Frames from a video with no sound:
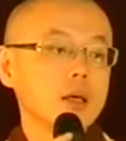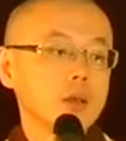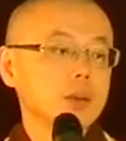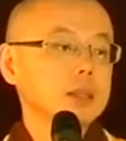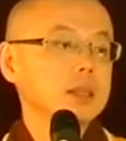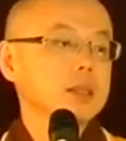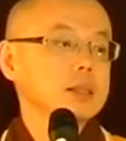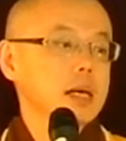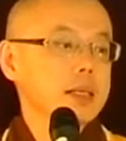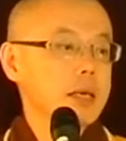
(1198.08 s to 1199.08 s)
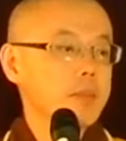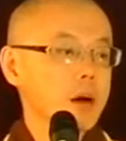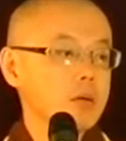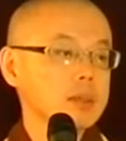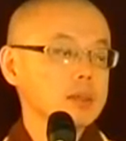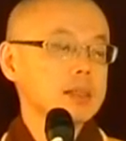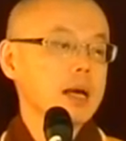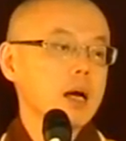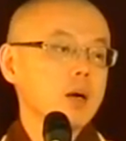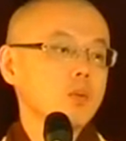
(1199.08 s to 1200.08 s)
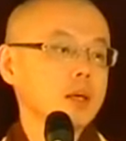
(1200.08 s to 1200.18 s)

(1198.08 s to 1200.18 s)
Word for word: 有人呢像夜猫子一样，